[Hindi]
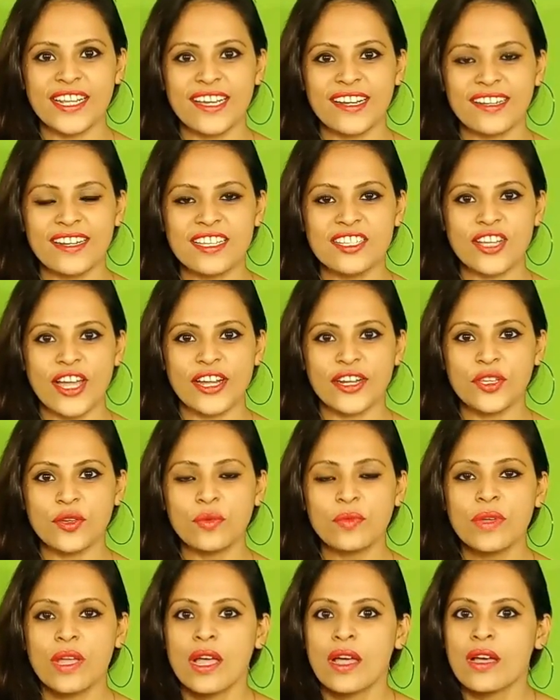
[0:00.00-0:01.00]
शेयर करने जा रही
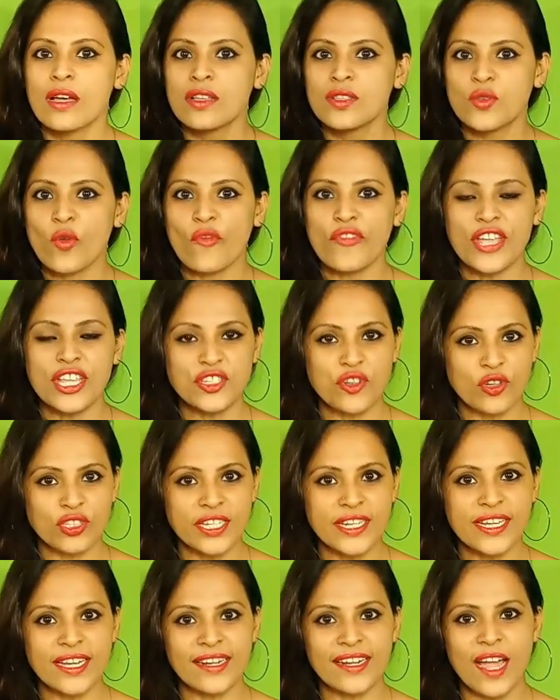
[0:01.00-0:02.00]
हूँ सोफिया
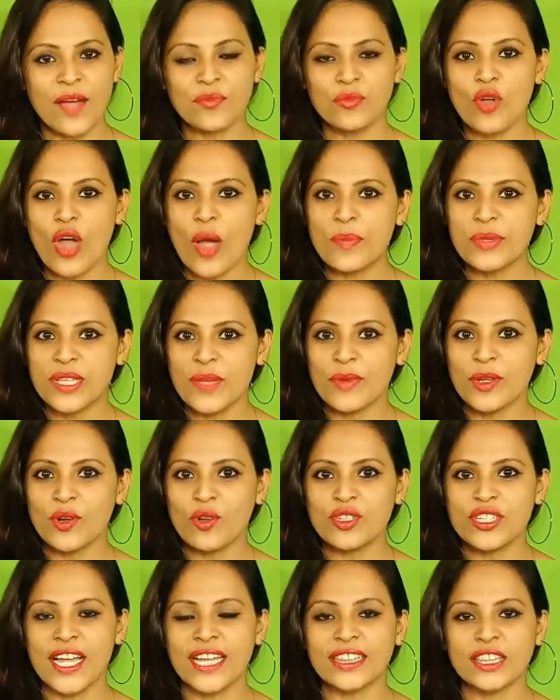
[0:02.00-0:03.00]
चौधरी का नाम तो आप सभी
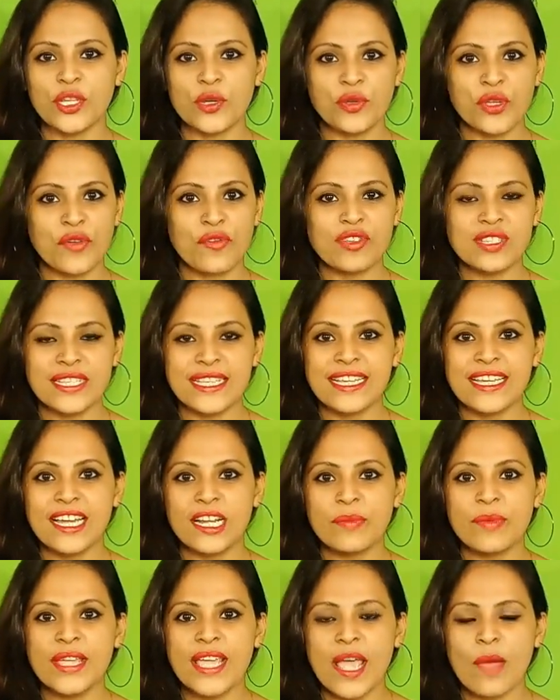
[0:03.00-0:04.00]
लोग जानते होंगे वो
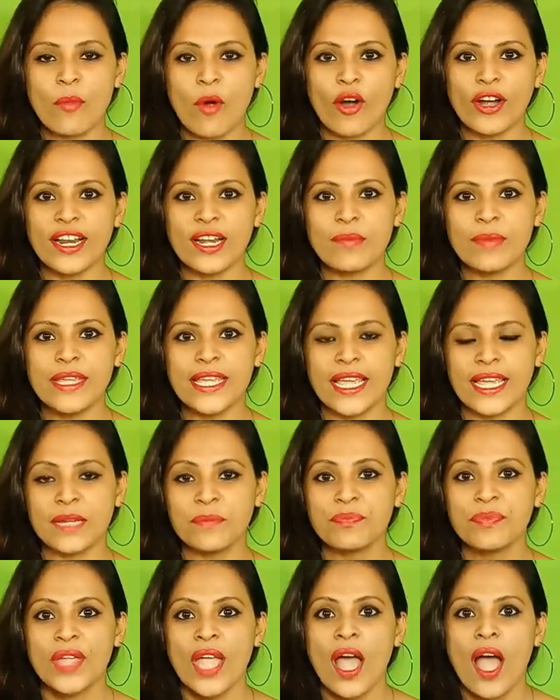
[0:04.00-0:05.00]
सिंगर भी है मॉडल भी है
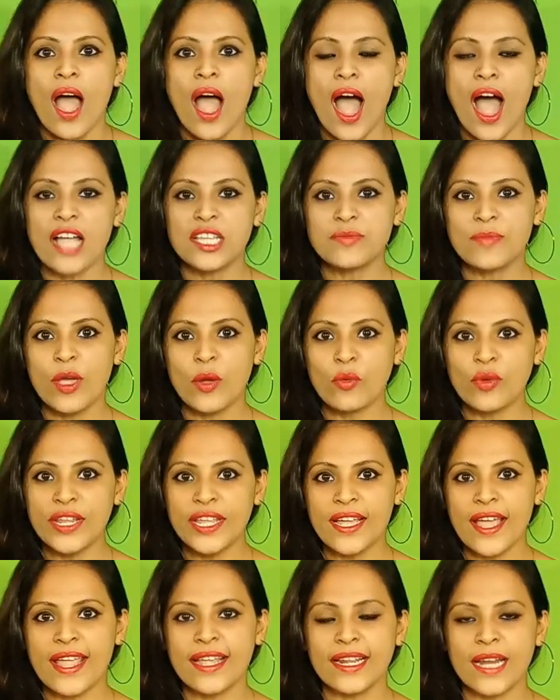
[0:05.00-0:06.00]
आज मैं
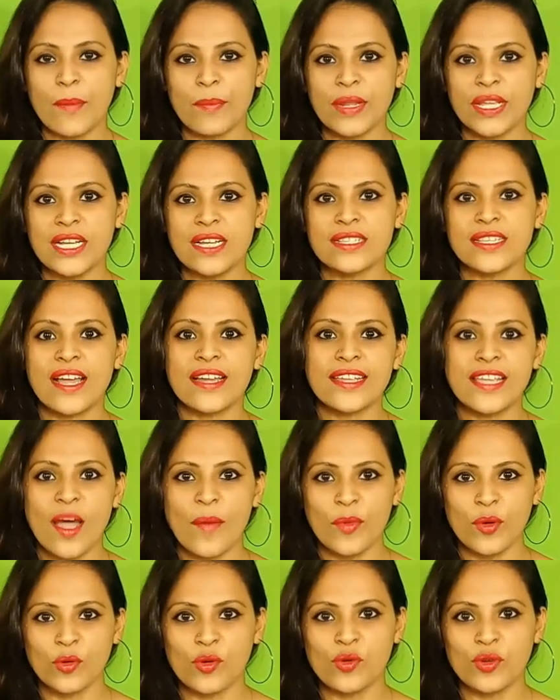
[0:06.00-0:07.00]
उन्हीं का एक रेप्लिका साड़ी
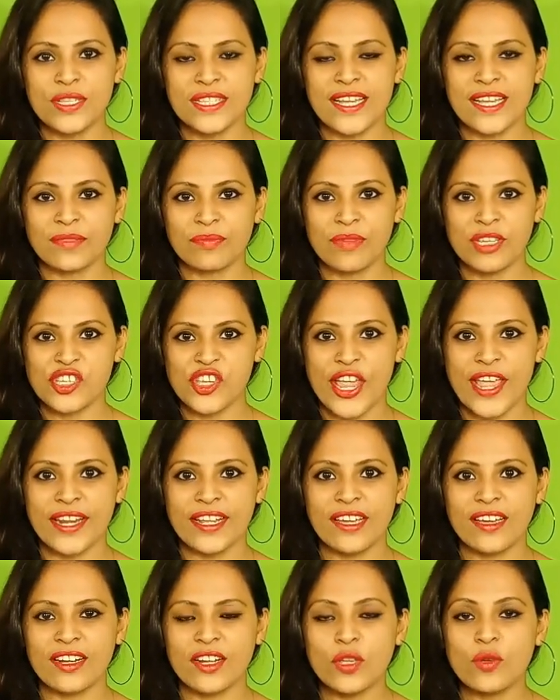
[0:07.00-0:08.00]
आप लोगों के साथ में
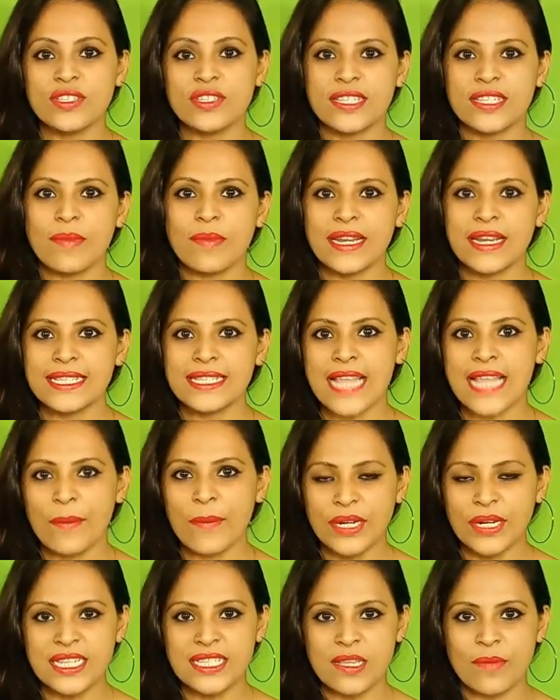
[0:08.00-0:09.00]
शेयर कर रही हूँ जिसे मैंने
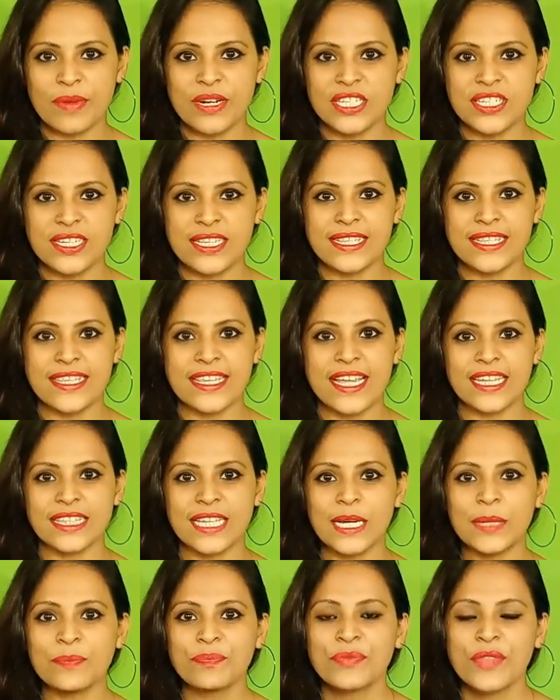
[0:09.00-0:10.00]
स्नैपडील से परचेज किया
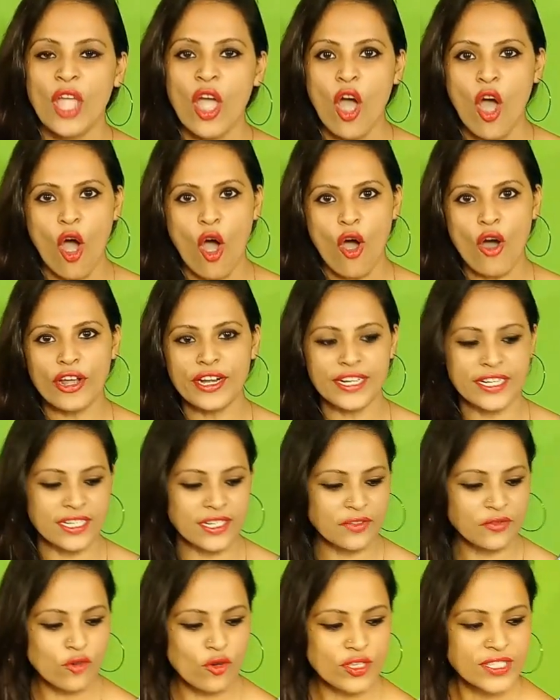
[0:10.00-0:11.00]
था और
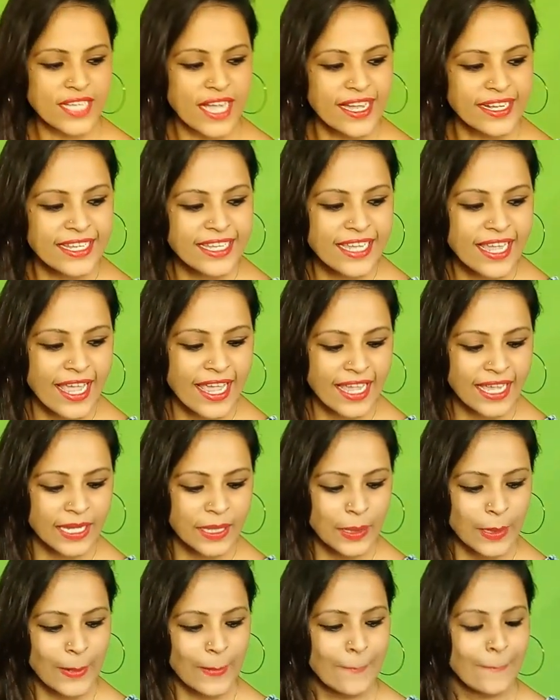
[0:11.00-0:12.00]
वो साड़ी है
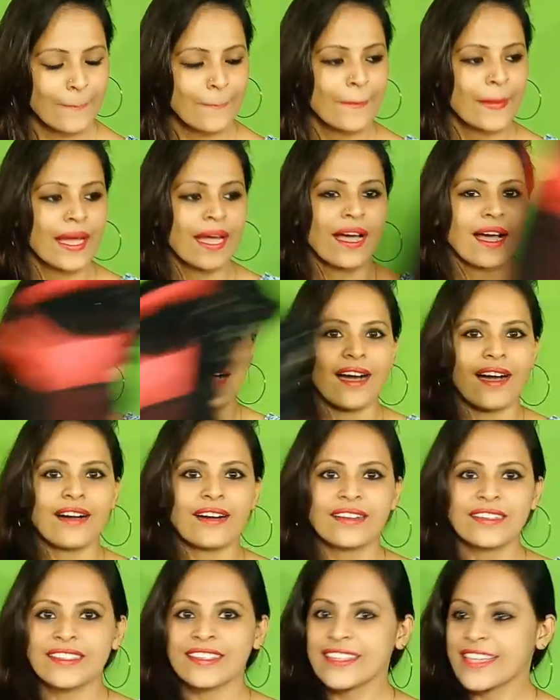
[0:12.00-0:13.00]

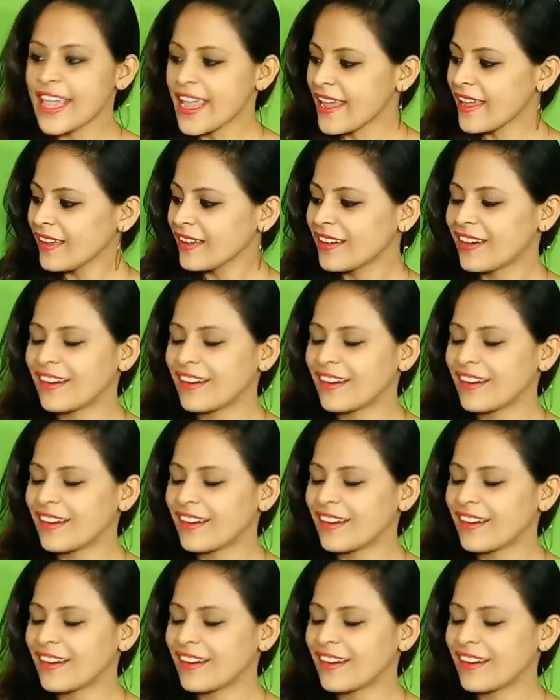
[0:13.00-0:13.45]
ये